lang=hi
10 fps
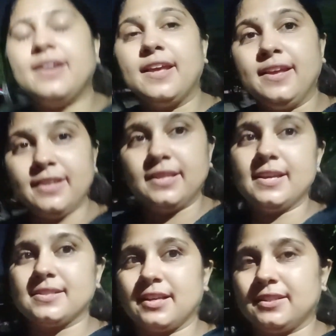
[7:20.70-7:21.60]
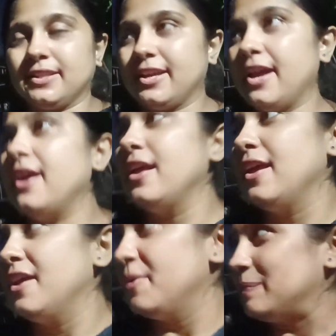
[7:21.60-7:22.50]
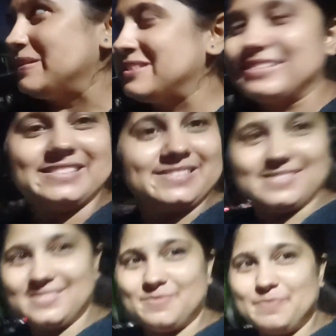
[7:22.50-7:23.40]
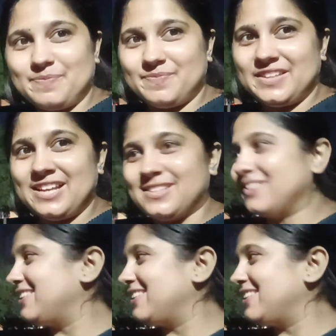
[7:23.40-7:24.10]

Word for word: नहीं देख सकते हैं बस देख सकते